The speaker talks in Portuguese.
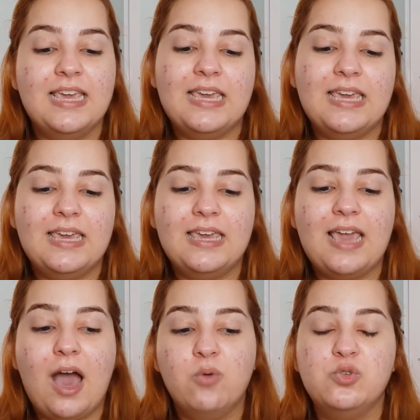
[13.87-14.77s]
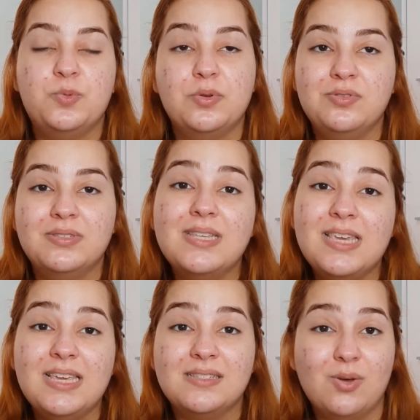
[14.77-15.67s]
E alguns produtos
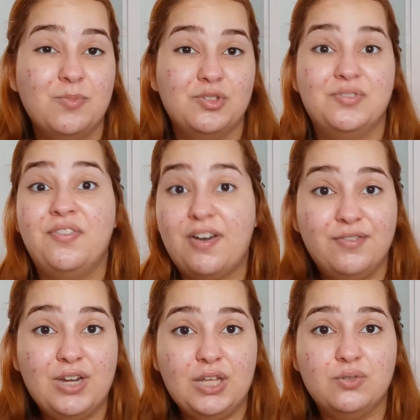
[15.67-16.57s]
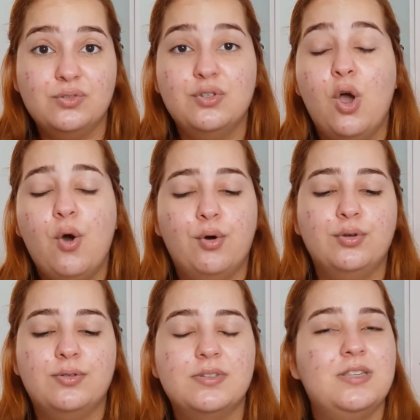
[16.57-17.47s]
aqui são meus favoritos,
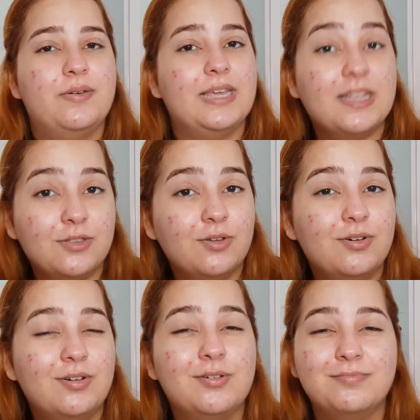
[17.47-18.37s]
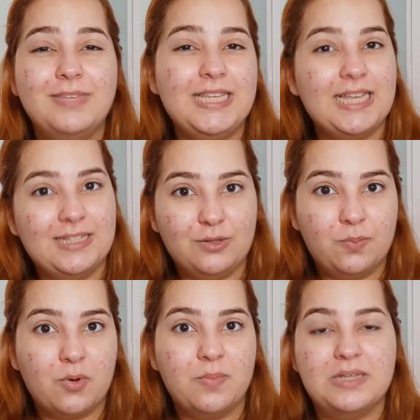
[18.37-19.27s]
outros eu ainda tô entendendo
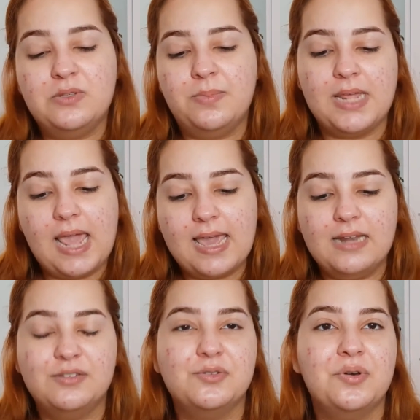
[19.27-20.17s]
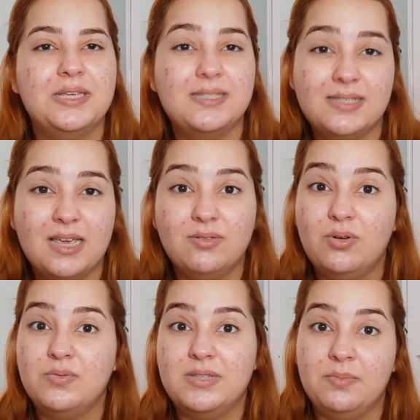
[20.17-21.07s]
um pouco mais sobre eles, conhecendo,
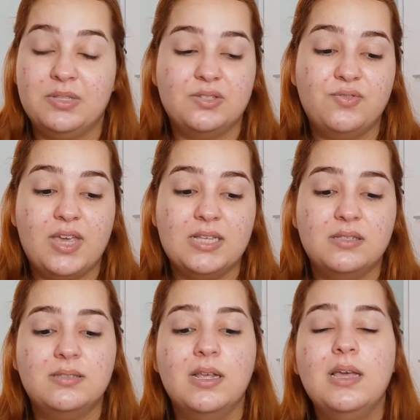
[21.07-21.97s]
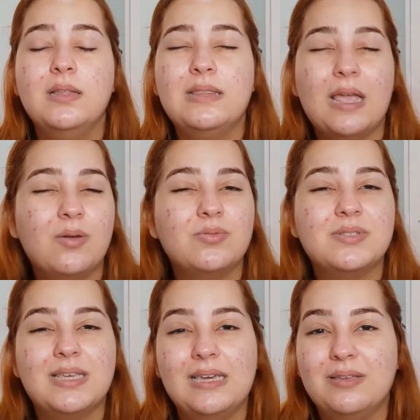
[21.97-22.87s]
não usei muitas vezes. Tem
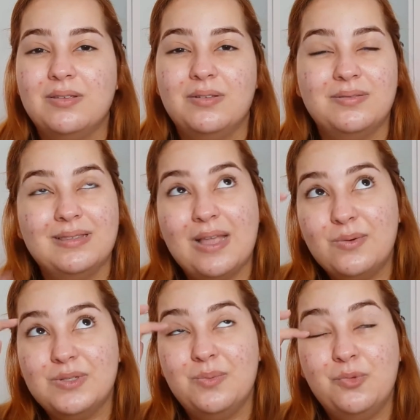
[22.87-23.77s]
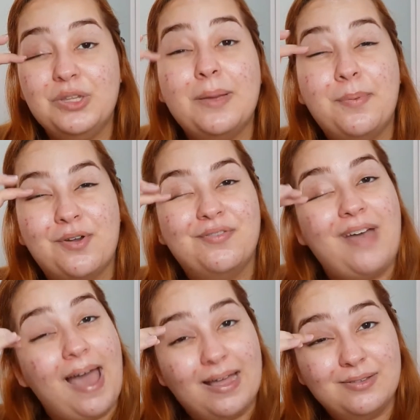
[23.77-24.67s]
alguns aqui que não são muito
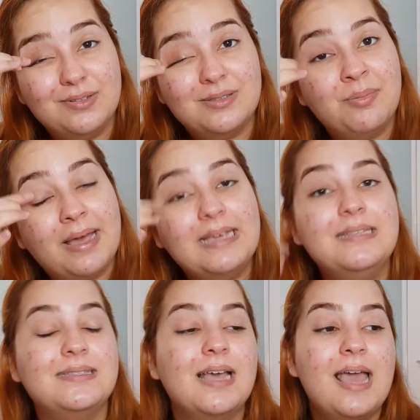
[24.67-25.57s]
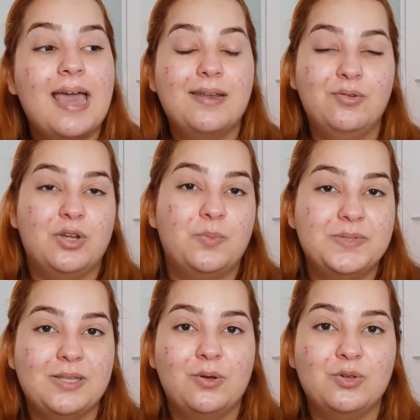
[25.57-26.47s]
aprovados, mas era a única
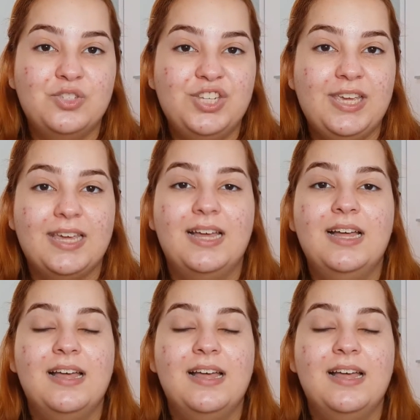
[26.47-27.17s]
opção que eu tinha